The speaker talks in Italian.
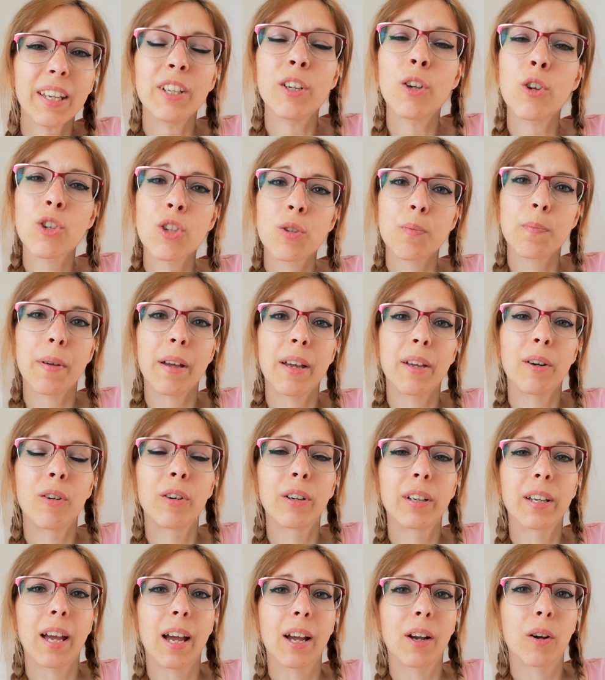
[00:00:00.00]
io
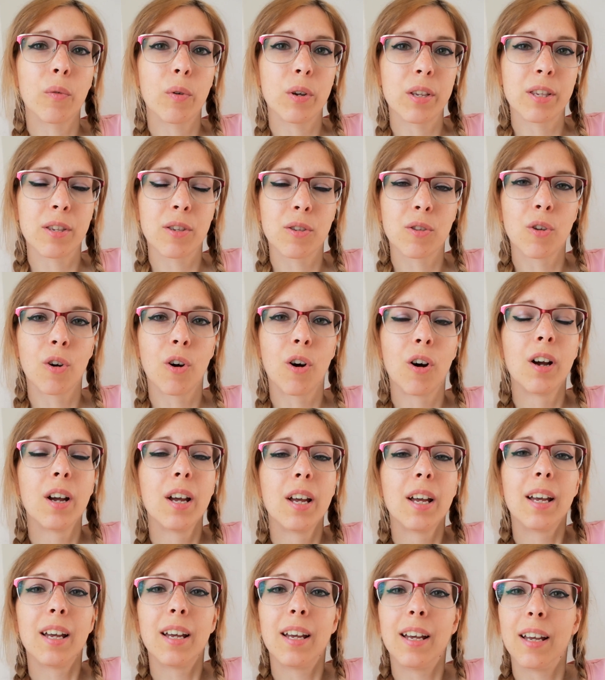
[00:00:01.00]
spero che questo
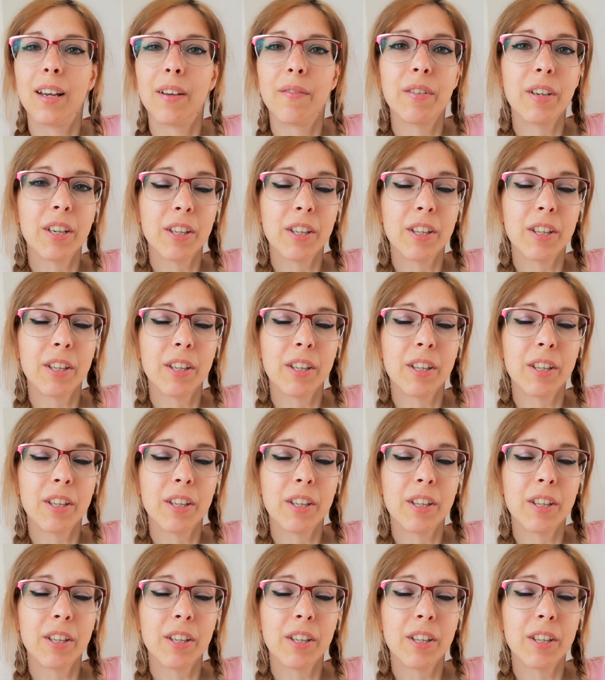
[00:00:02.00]
eh,